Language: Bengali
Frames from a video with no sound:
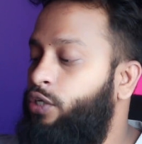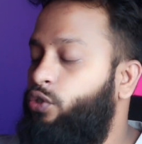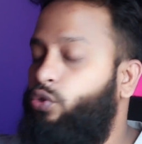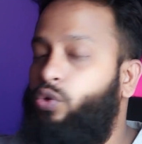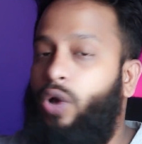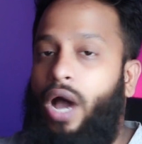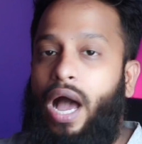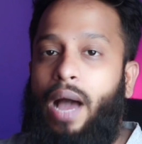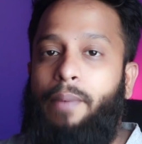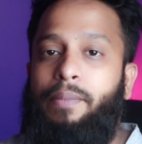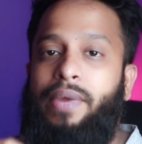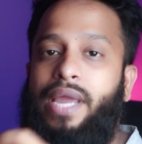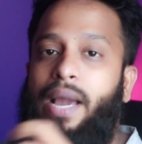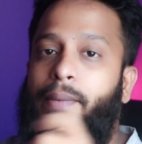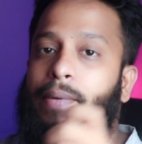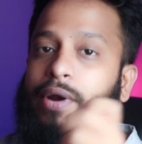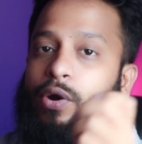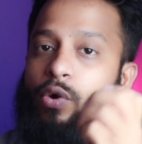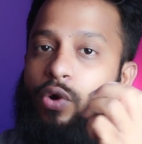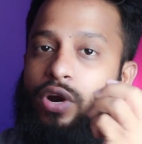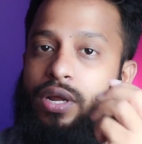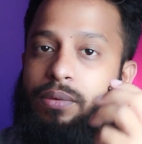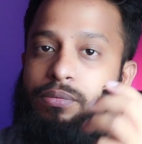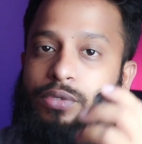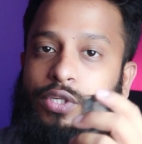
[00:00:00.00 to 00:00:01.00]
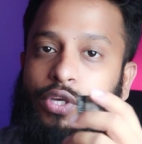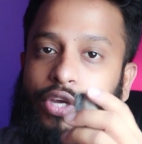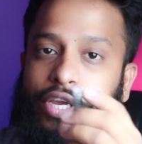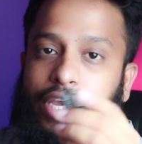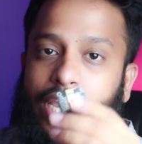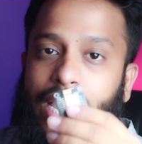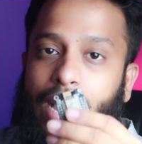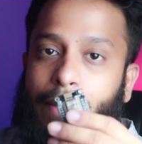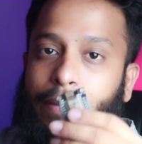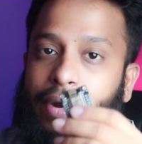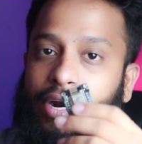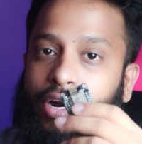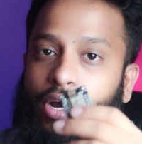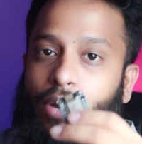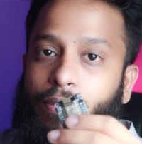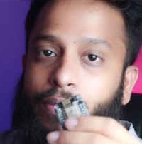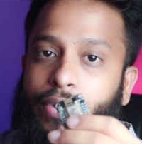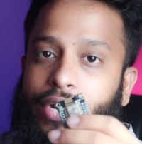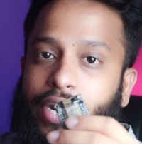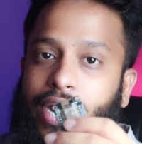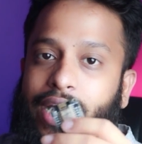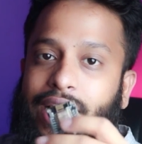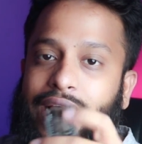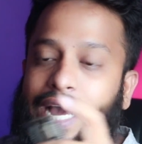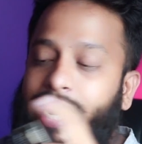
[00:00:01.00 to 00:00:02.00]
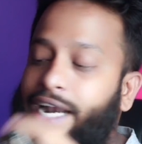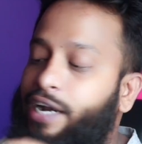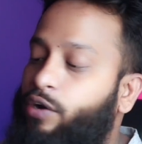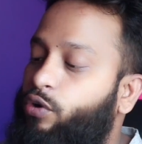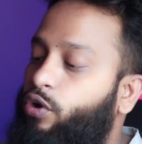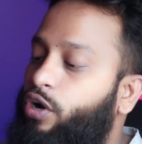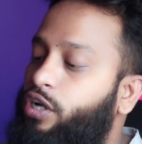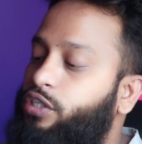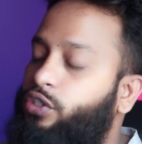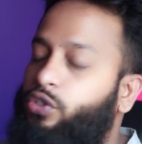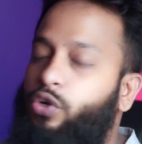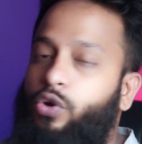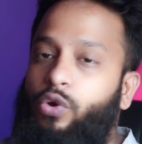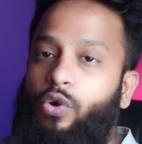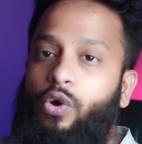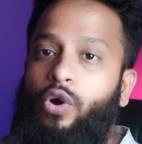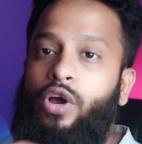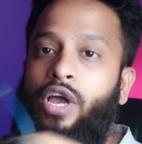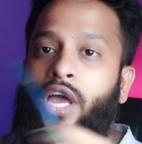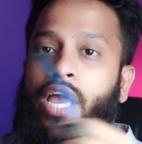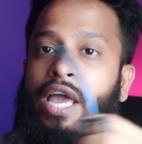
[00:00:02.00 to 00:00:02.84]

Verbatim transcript: সো আমি আমার নোড এমসিকে আমার কম্পিউটারে কানেক্ট করার জন্য